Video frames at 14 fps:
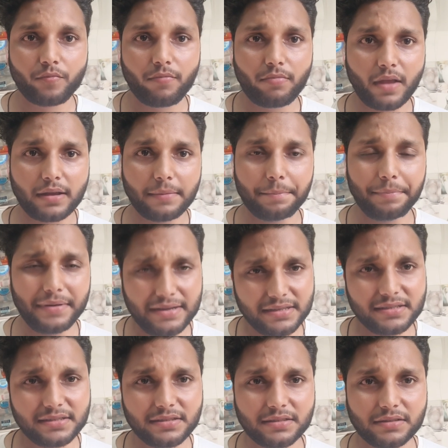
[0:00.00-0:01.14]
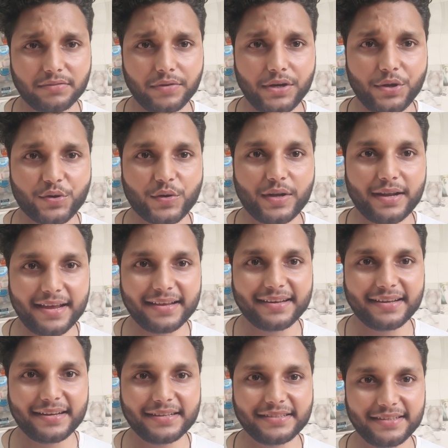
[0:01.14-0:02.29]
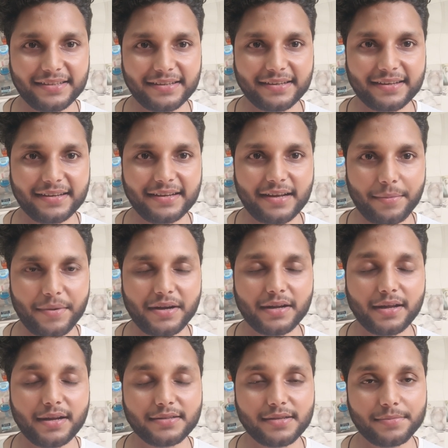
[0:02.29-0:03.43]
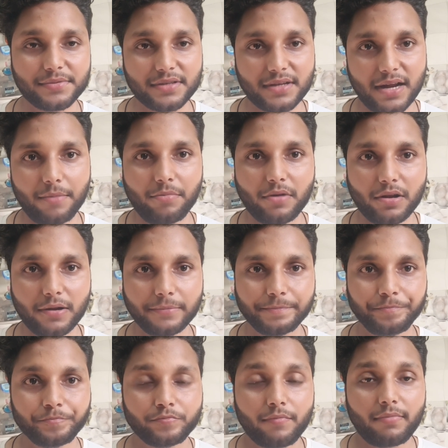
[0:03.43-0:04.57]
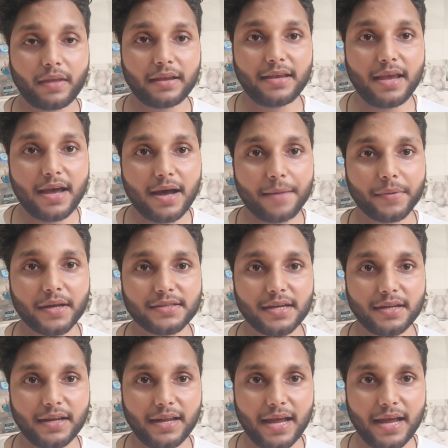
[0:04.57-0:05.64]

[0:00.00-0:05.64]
और मैं बताना भूल गया दो टेबल स्पून भुने हुए सेसमी सीड्स मैंने डाले थे गार्निश में